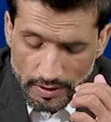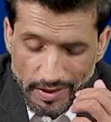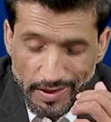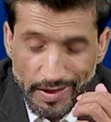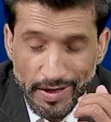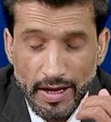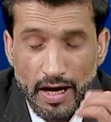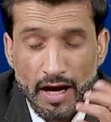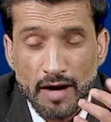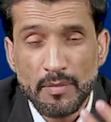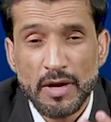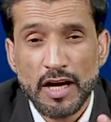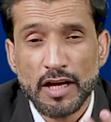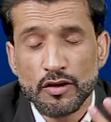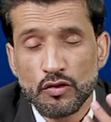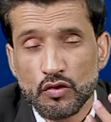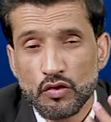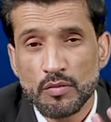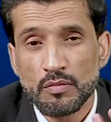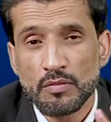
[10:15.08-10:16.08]

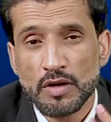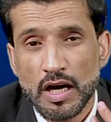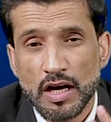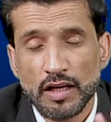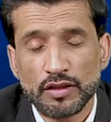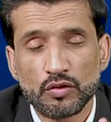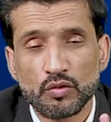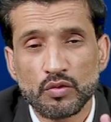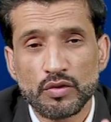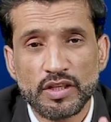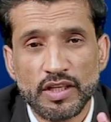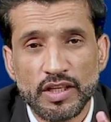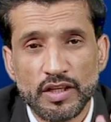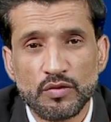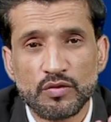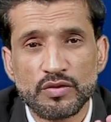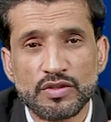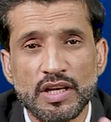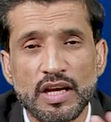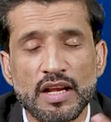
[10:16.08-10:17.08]
नामालूम खातून
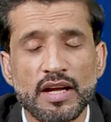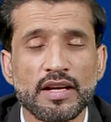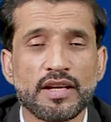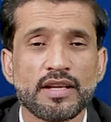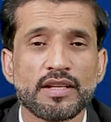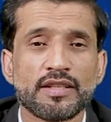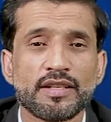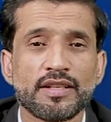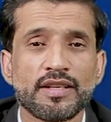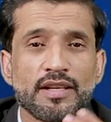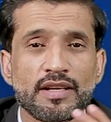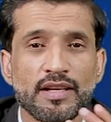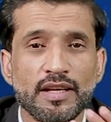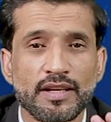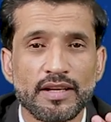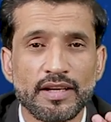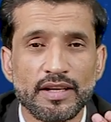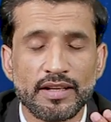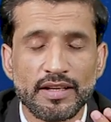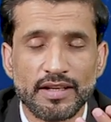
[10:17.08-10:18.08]
क्यों चला रही थी ये
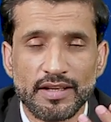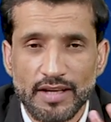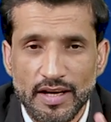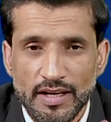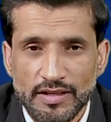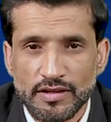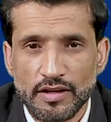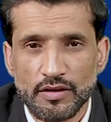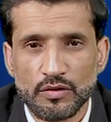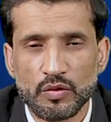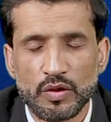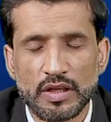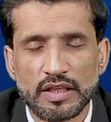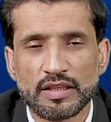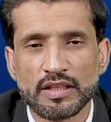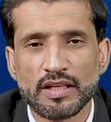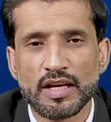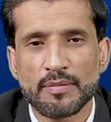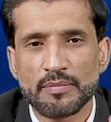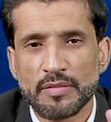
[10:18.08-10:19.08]
लिखने की क्या
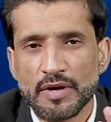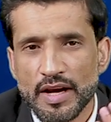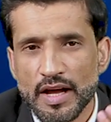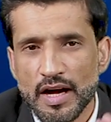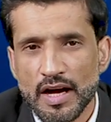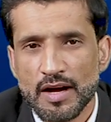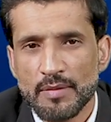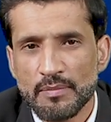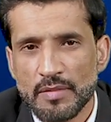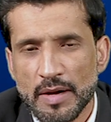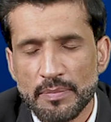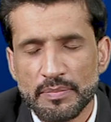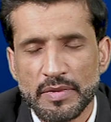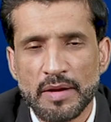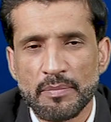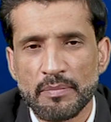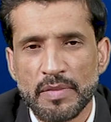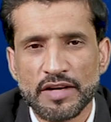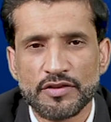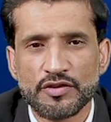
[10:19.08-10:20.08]
ज़रूरत थी अब नाम
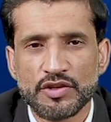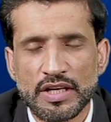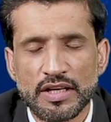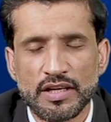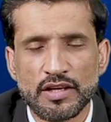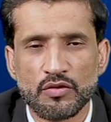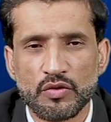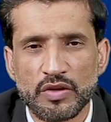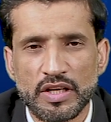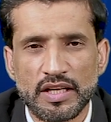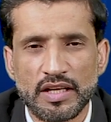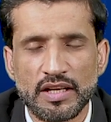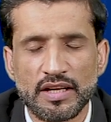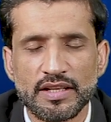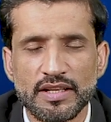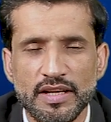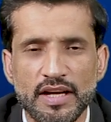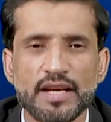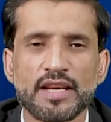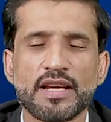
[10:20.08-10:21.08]
आपने मैंशन क्यों नहीं किया
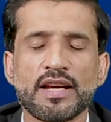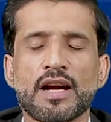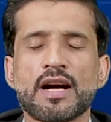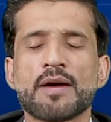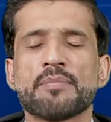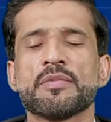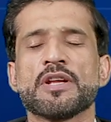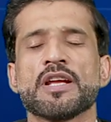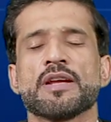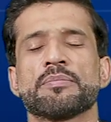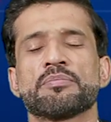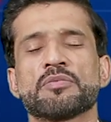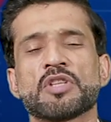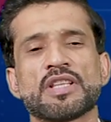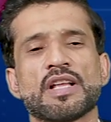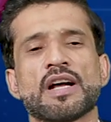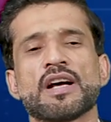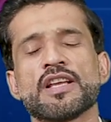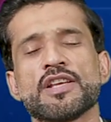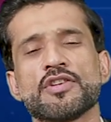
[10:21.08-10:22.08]
यानी आपने
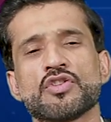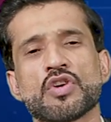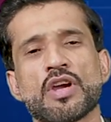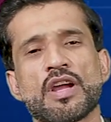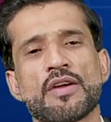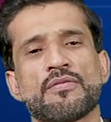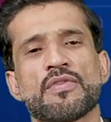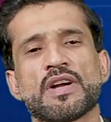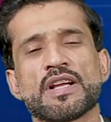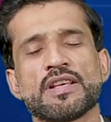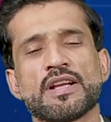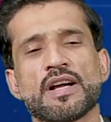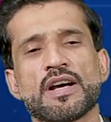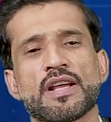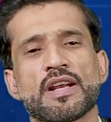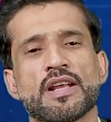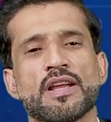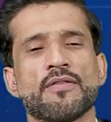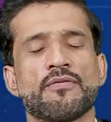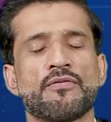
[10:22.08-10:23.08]
इब्तदाई जो
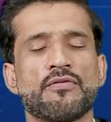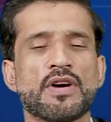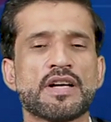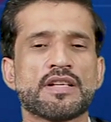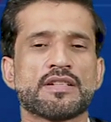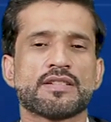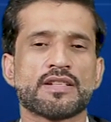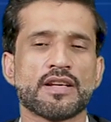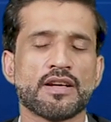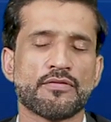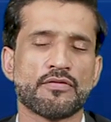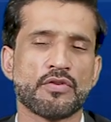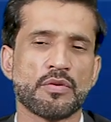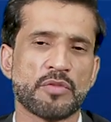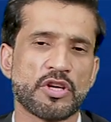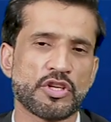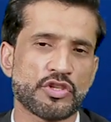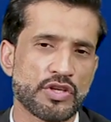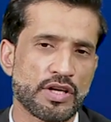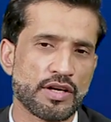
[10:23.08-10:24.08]
आर है फर्स्ट
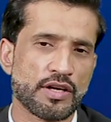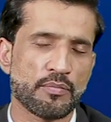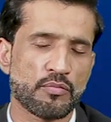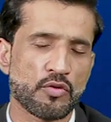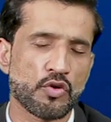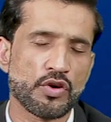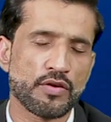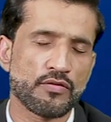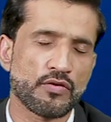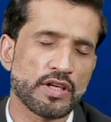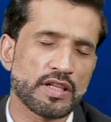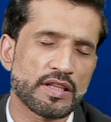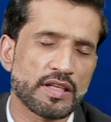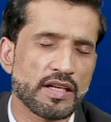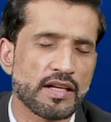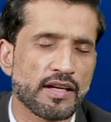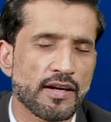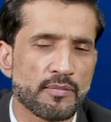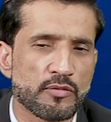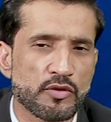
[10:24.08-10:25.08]
इंफॉर्मेशन रिपोर्ट वो
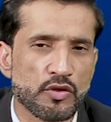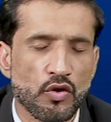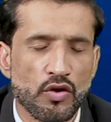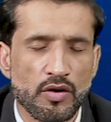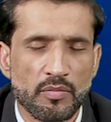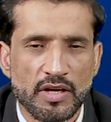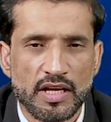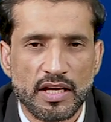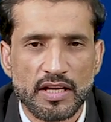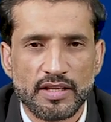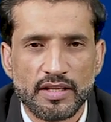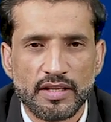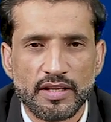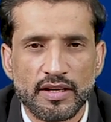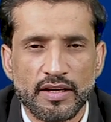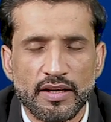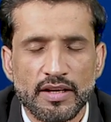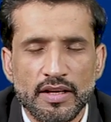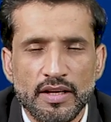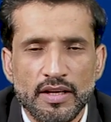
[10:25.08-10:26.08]
इतनी कमज़ोर बना दी
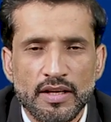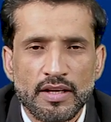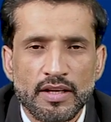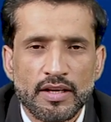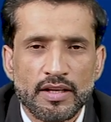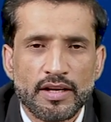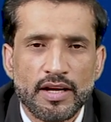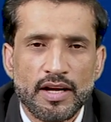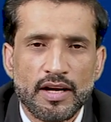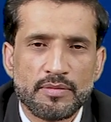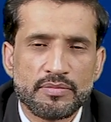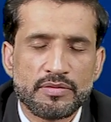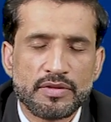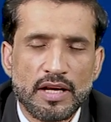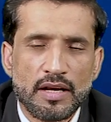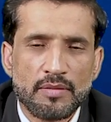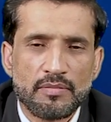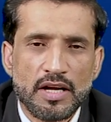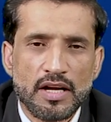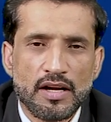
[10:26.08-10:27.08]
है कि अब
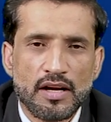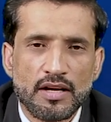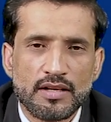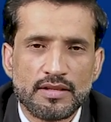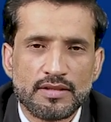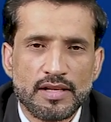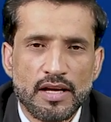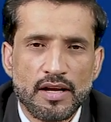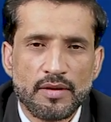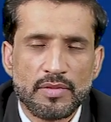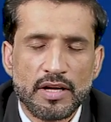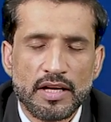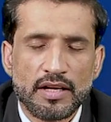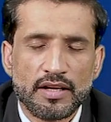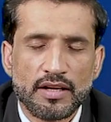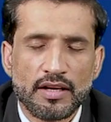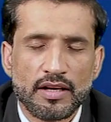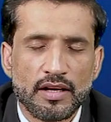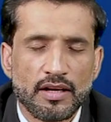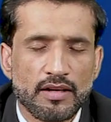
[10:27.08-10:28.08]
सलमा खान साहिबा
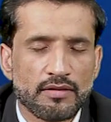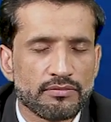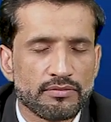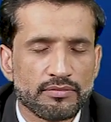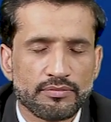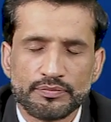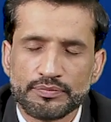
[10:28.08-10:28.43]
के ख़िलाफ़